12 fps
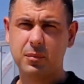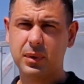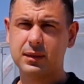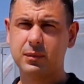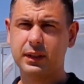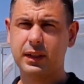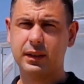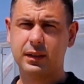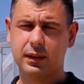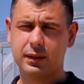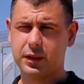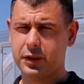посмотреть,
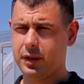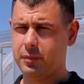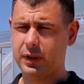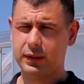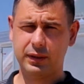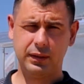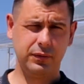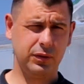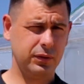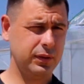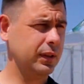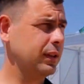как наши ребята это
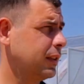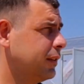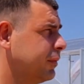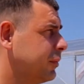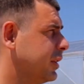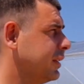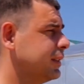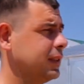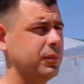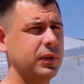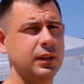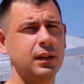все сделали, в
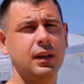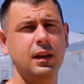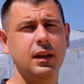принципе.